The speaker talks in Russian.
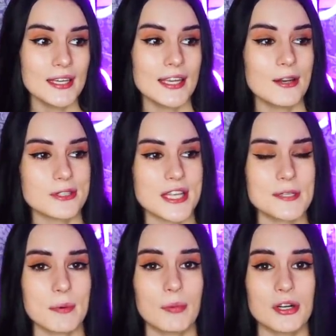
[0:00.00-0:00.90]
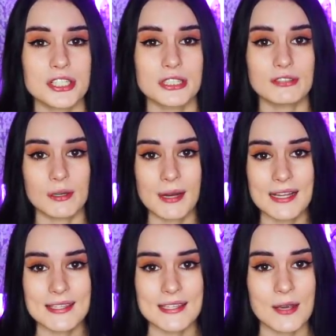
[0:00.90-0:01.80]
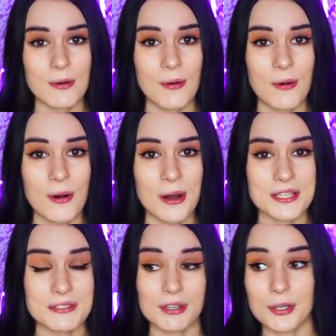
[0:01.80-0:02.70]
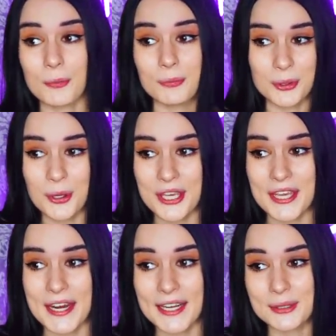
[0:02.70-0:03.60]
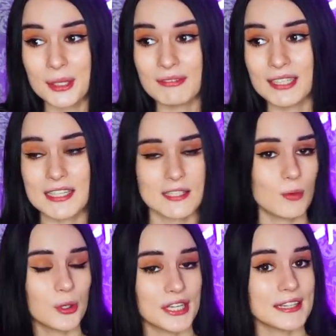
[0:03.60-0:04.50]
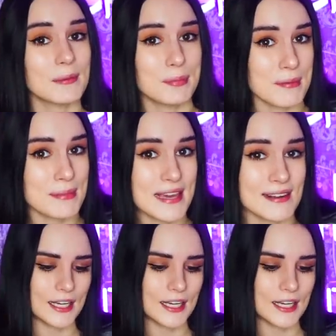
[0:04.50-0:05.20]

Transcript: или узнать побольше информации о своем блогере, которого она смотрит, например.